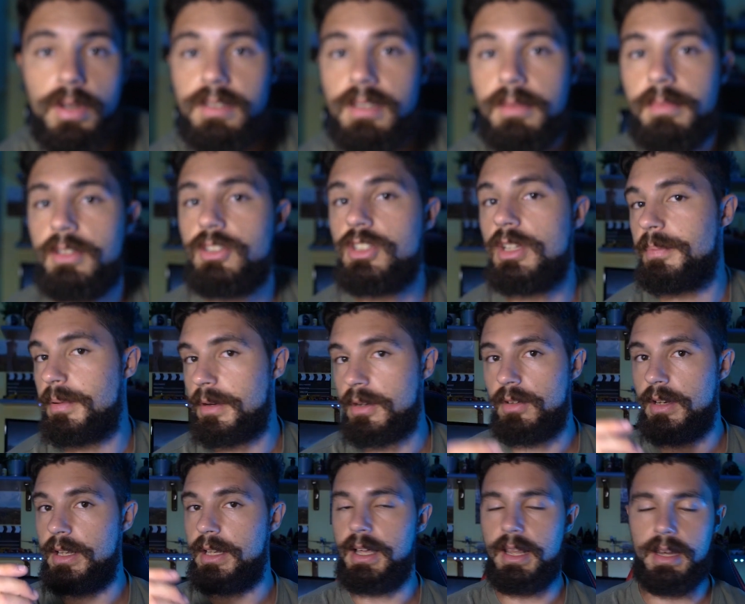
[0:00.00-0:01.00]
USB-C per
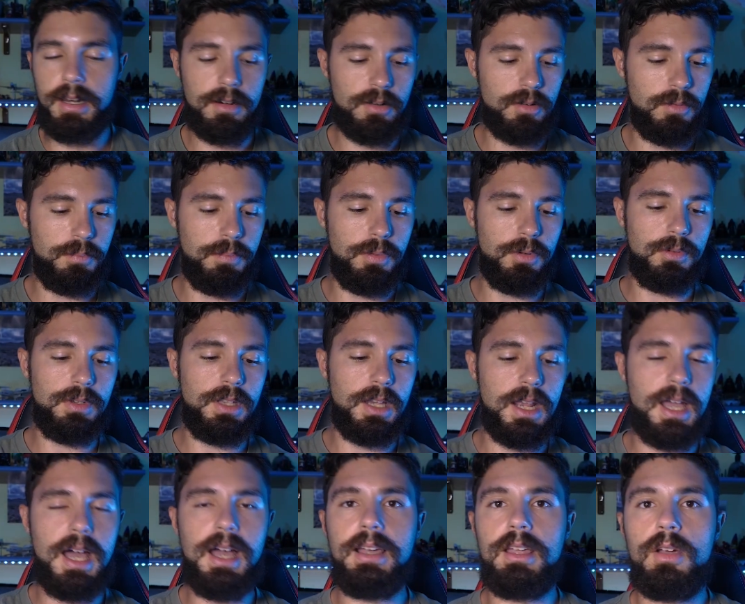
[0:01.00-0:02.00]
collegarla al
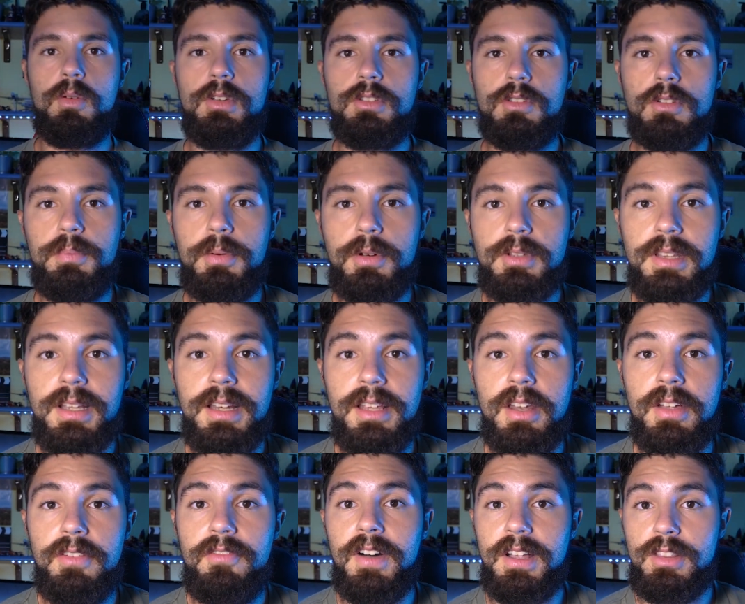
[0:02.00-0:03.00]
computer. Anche questo
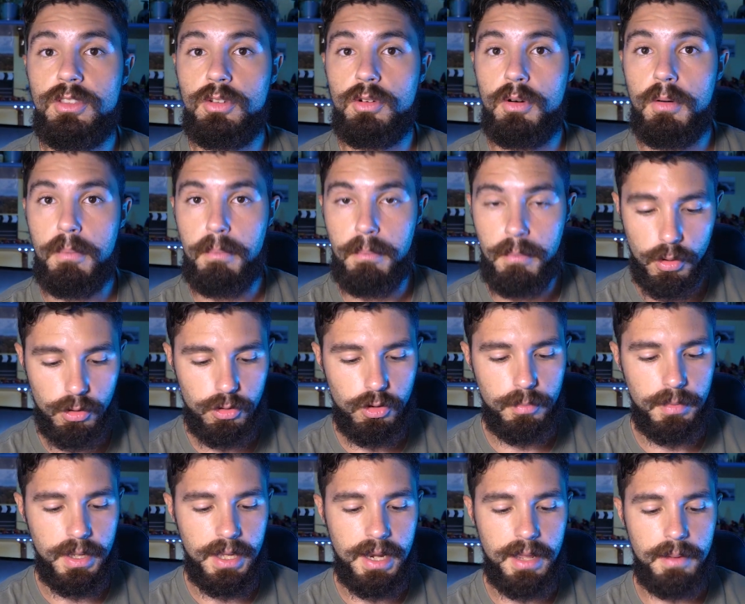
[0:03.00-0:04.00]
sportellino è fatto
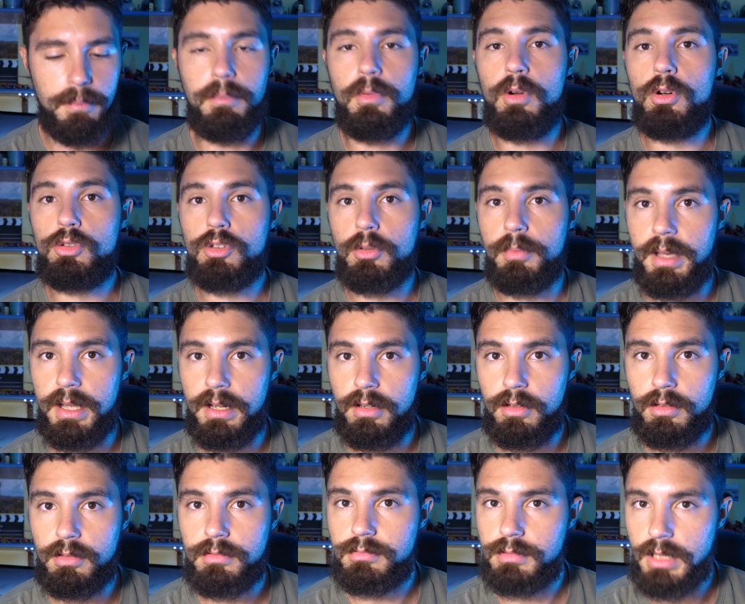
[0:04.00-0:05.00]
molto bene, molto
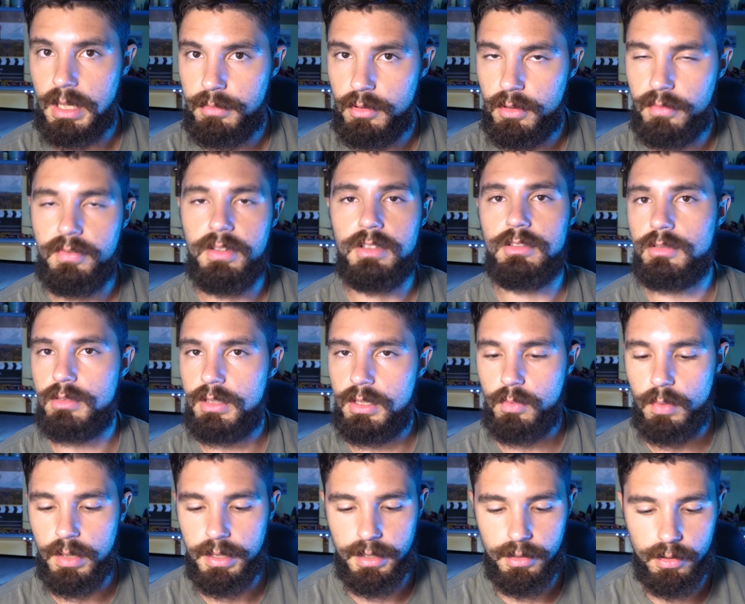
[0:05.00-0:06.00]
meglio a mio avviso di
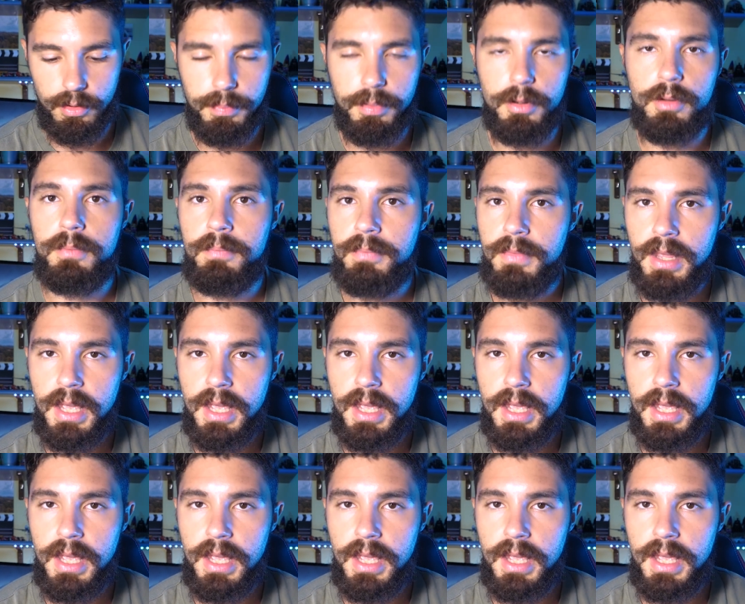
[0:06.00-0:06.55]
quelli di GoPro.